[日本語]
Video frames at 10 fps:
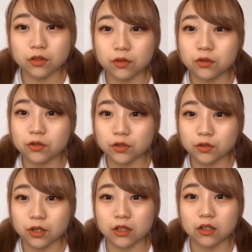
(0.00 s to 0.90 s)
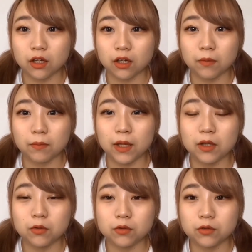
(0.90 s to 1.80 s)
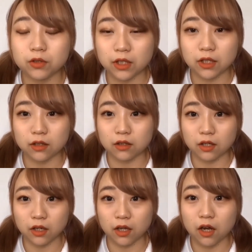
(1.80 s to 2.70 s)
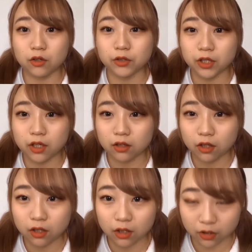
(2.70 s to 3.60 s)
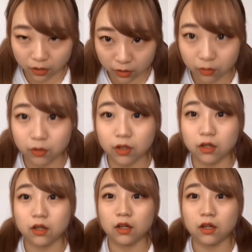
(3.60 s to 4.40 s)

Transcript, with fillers: 表情だったり目の動きだったり歩き方だったりとか